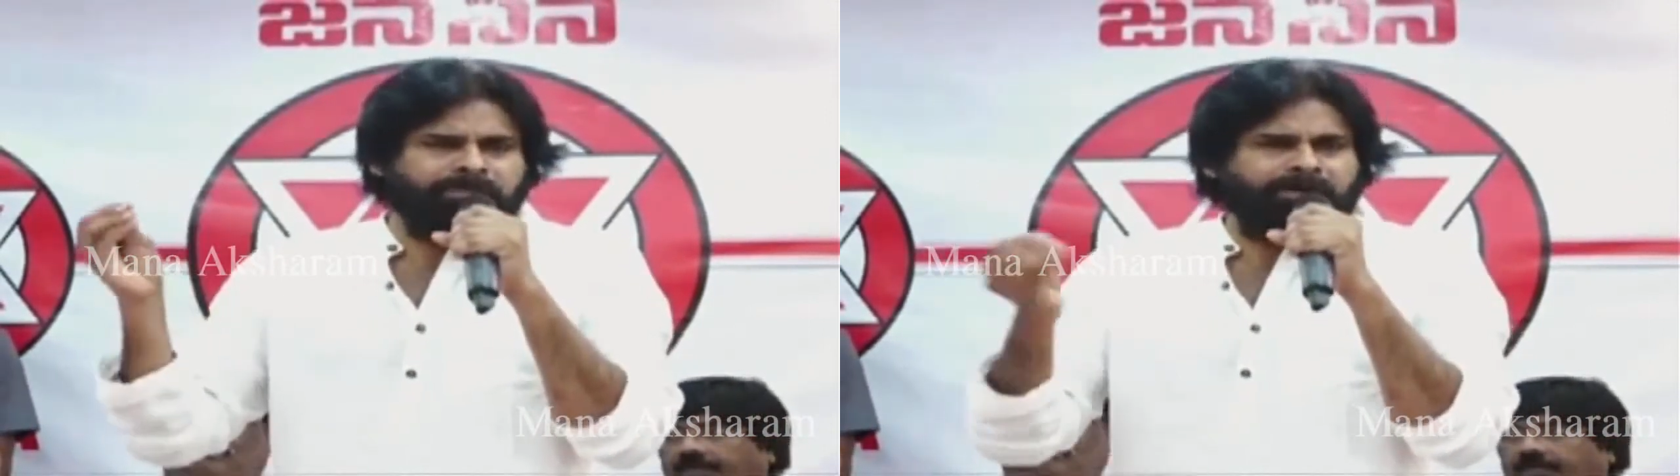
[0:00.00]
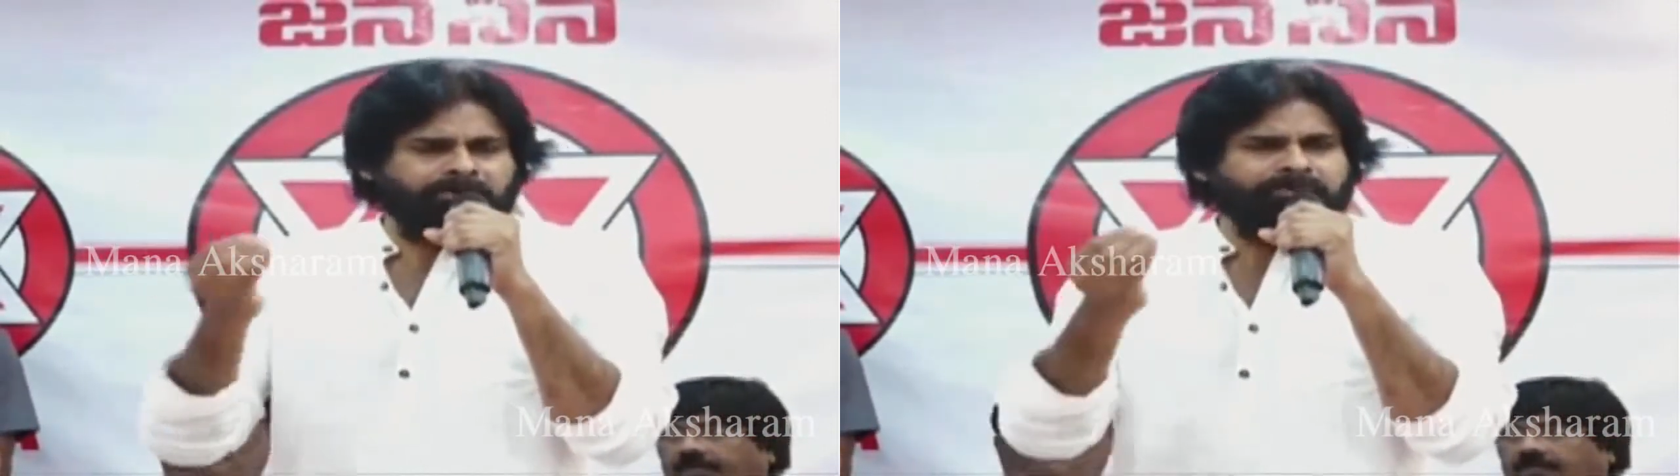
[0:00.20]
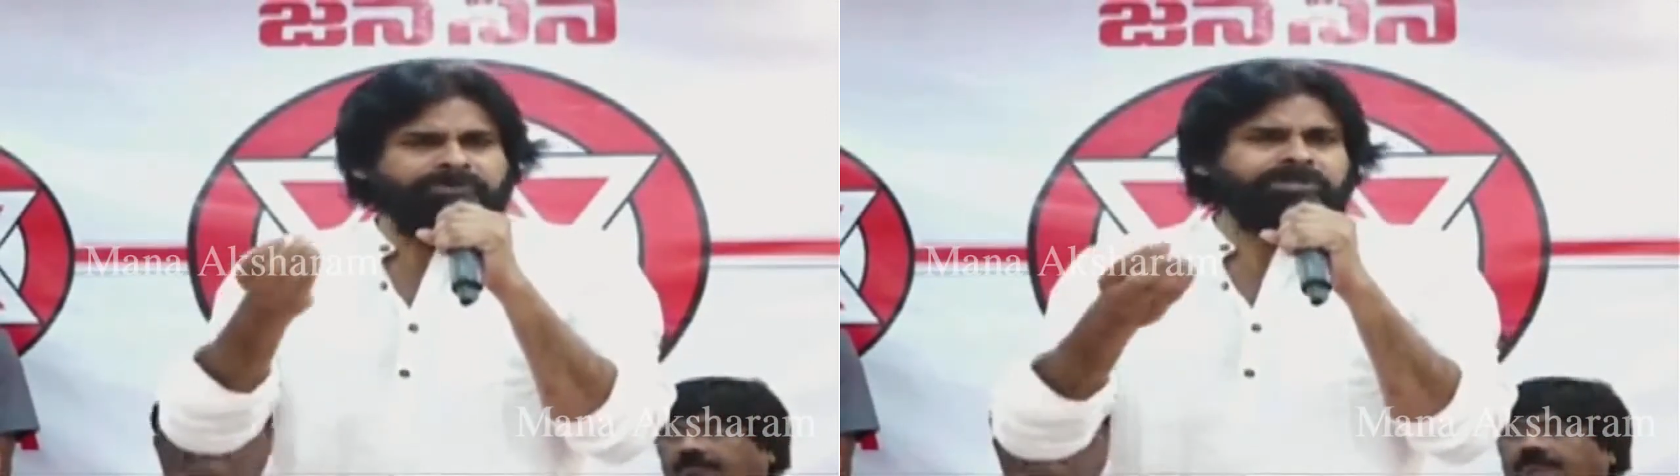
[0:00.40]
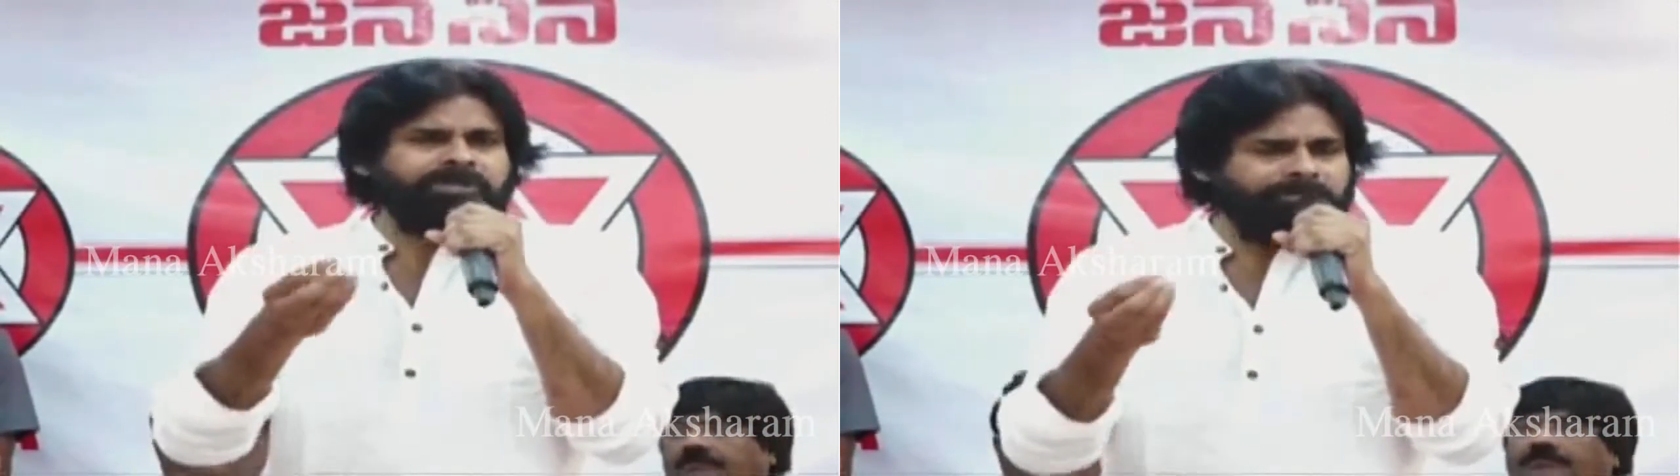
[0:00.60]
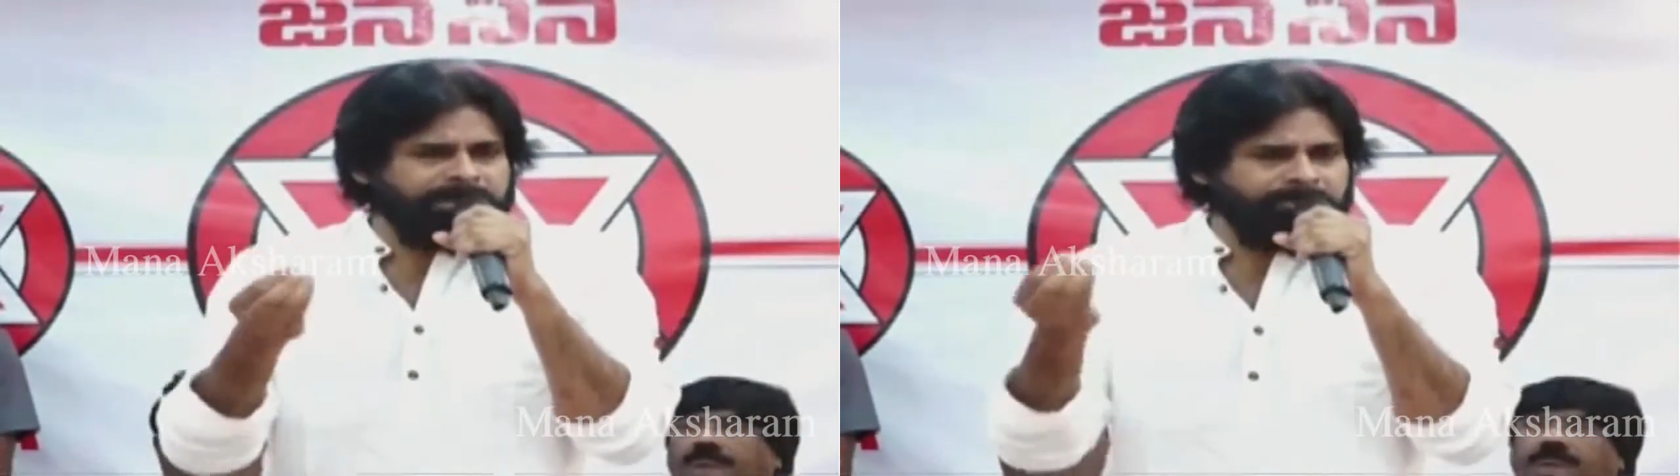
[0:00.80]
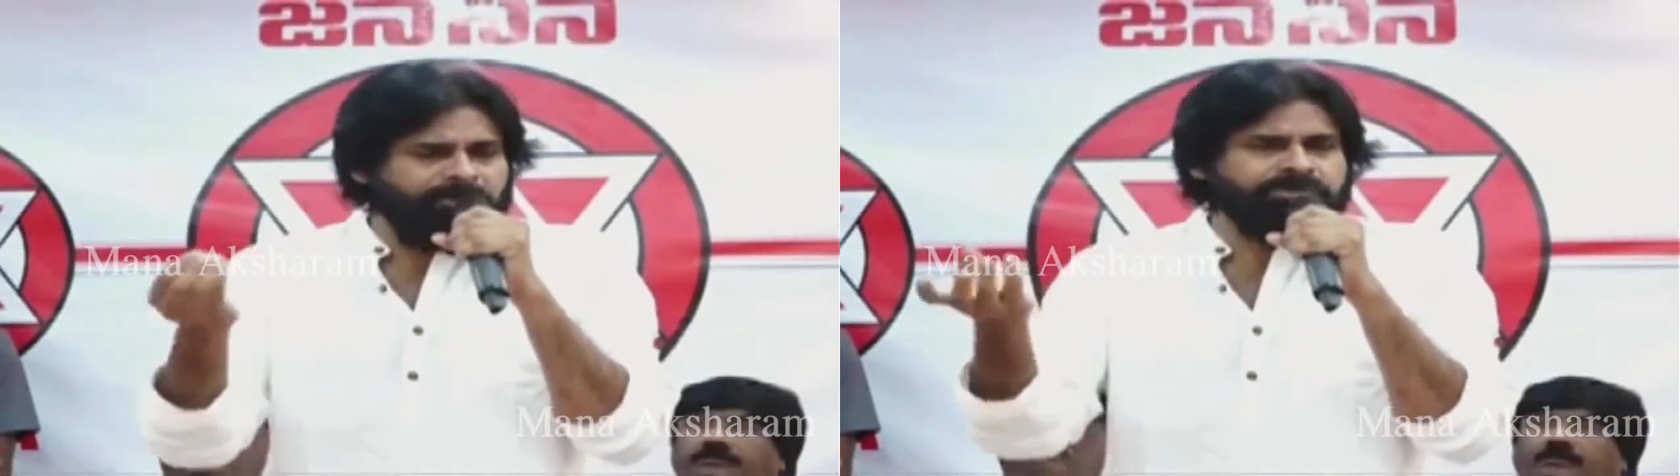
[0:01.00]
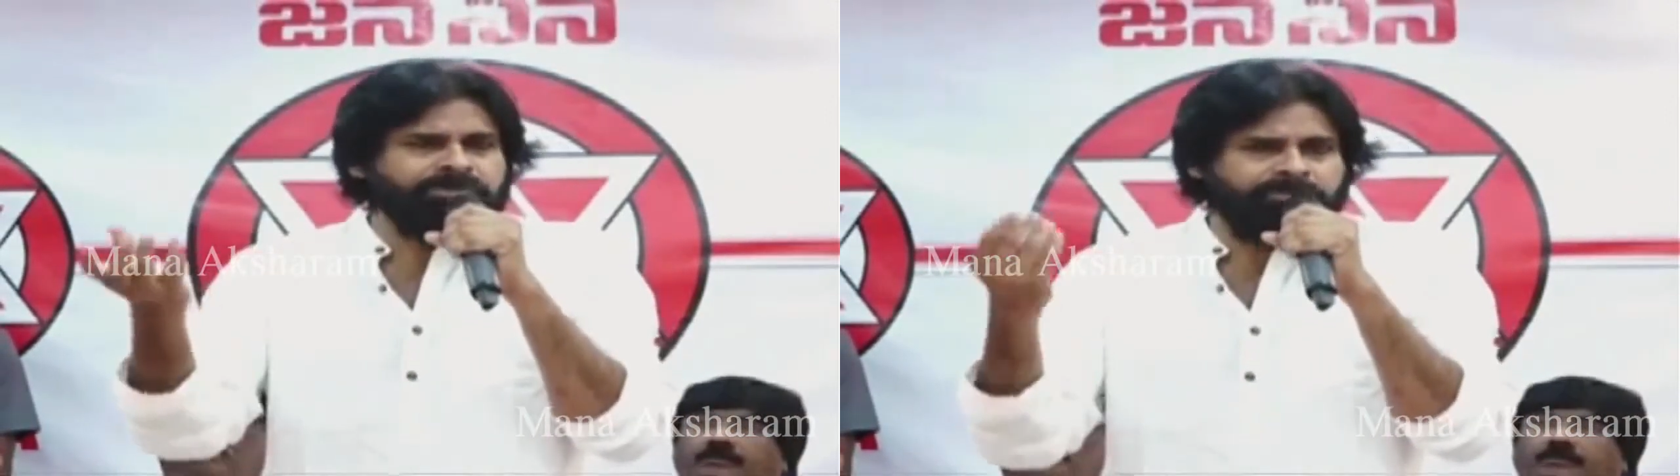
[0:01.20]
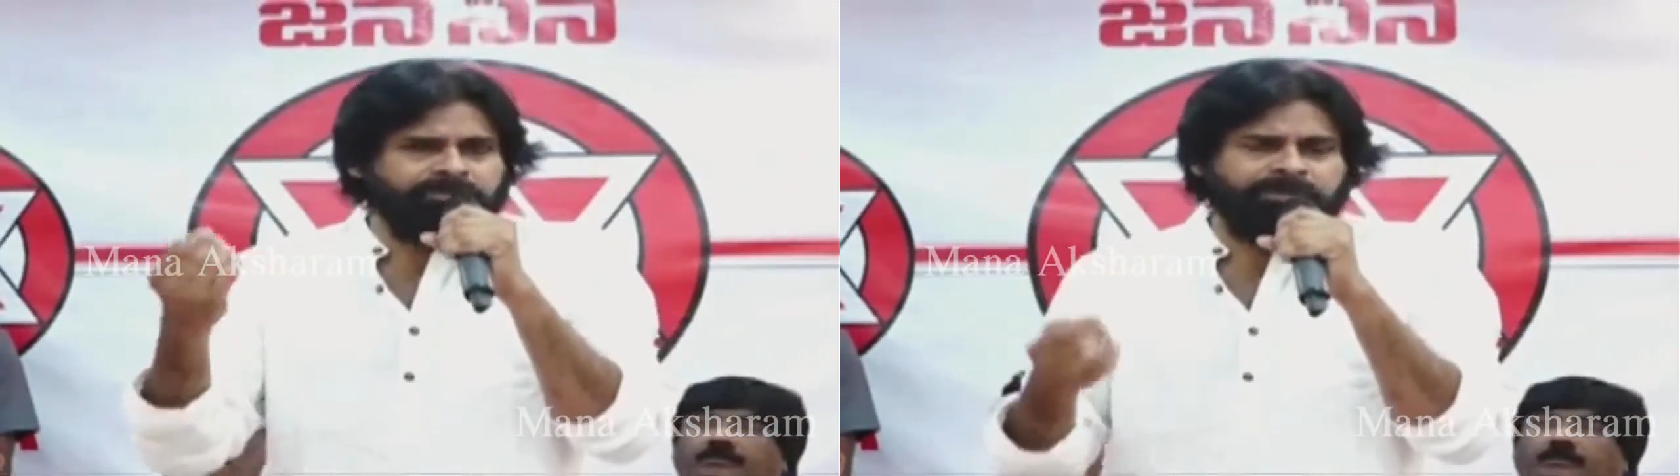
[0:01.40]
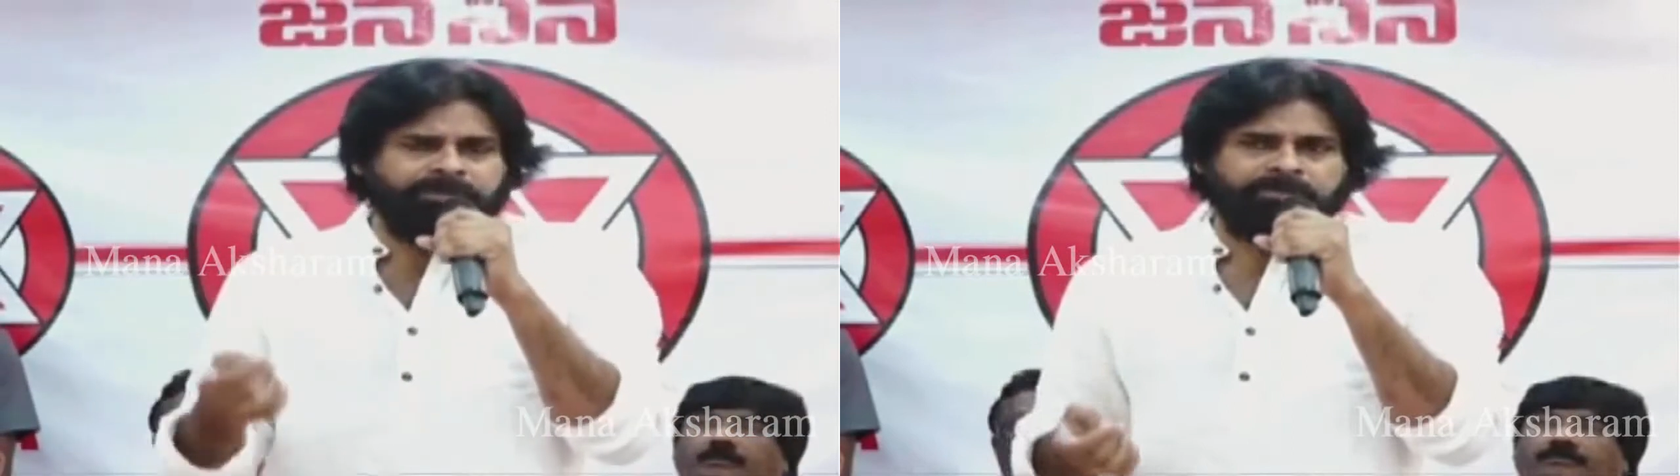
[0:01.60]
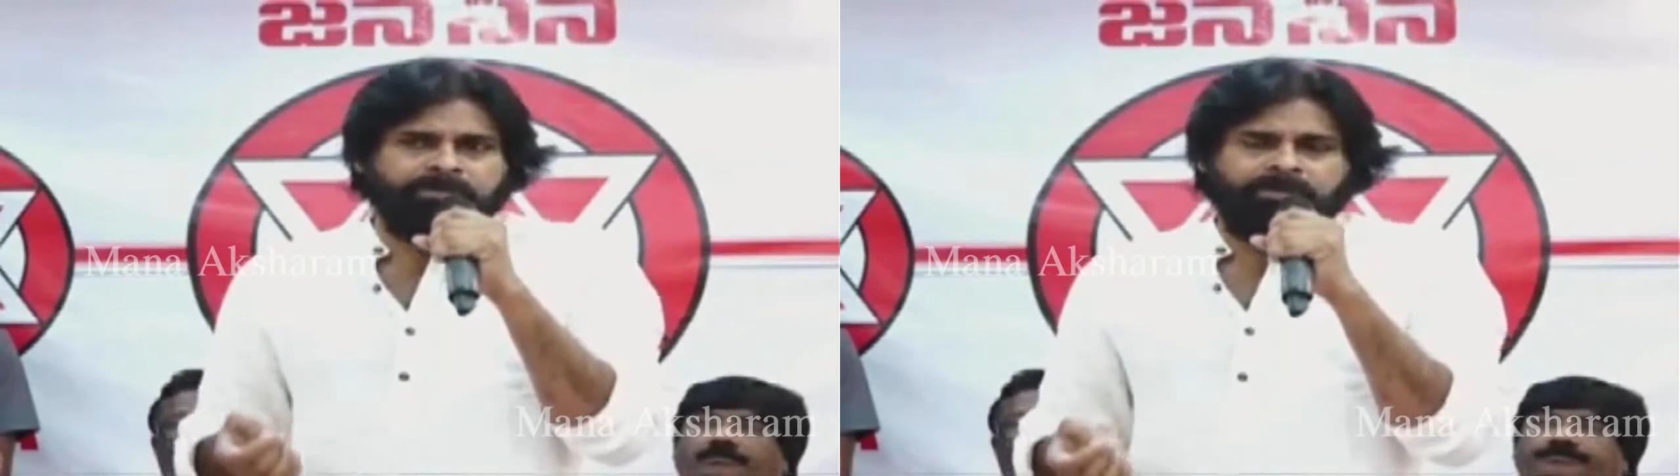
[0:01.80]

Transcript: మామూలు విషయాలు భవిష్యత్తు ఇమ్మని